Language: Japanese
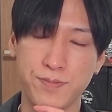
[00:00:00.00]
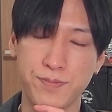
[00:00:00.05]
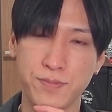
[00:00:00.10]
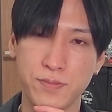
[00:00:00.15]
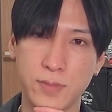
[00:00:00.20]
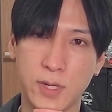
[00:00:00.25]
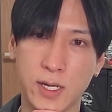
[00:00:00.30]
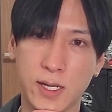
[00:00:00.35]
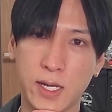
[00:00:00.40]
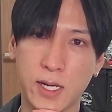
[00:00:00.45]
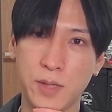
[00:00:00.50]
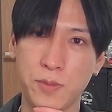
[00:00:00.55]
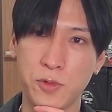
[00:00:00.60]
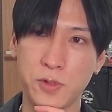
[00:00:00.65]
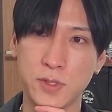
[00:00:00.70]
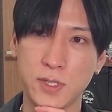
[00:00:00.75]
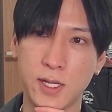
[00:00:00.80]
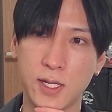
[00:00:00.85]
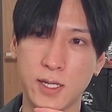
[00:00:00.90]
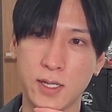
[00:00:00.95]
まあ、買い戻
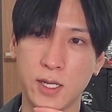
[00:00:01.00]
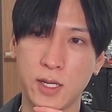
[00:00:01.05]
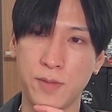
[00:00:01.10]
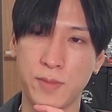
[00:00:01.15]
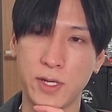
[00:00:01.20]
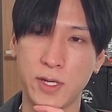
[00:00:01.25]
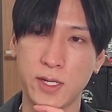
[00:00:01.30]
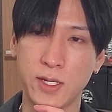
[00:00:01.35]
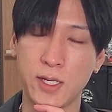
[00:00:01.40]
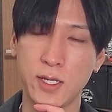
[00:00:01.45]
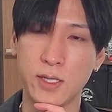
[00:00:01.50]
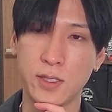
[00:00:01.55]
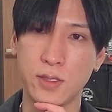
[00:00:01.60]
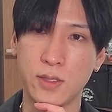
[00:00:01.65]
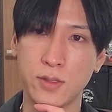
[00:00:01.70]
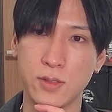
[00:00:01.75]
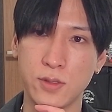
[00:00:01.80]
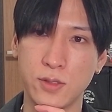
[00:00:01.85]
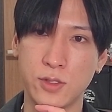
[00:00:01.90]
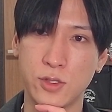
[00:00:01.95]
さなければいけないって
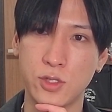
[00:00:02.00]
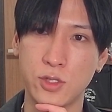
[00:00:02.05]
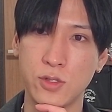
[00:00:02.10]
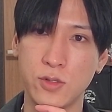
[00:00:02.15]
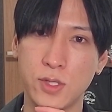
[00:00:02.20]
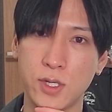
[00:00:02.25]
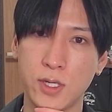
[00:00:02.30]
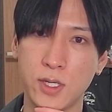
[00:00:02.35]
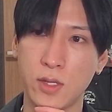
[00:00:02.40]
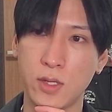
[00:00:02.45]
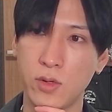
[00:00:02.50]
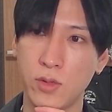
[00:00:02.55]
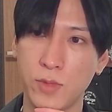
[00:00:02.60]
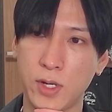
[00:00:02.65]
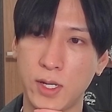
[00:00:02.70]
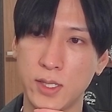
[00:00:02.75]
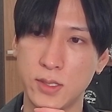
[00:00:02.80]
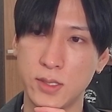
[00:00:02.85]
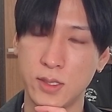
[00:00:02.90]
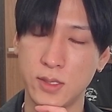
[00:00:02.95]
いう時給的な余裕も
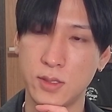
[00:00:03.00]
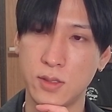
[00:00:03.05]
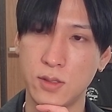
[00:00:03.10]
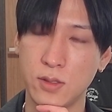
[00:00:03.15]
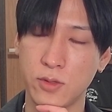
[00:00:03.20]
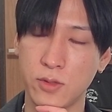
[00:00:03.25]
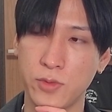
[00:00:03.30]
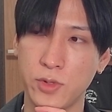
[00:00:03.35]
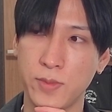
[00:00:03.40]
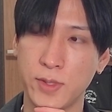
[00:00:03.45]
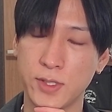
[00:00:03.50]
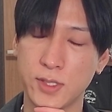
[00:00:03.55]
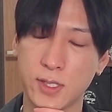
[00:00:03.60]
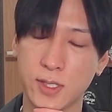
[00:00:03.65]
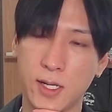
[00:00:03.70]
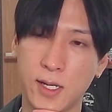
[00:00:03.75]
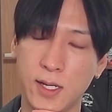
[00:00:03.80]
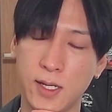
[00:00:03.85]
発生すると思いますから、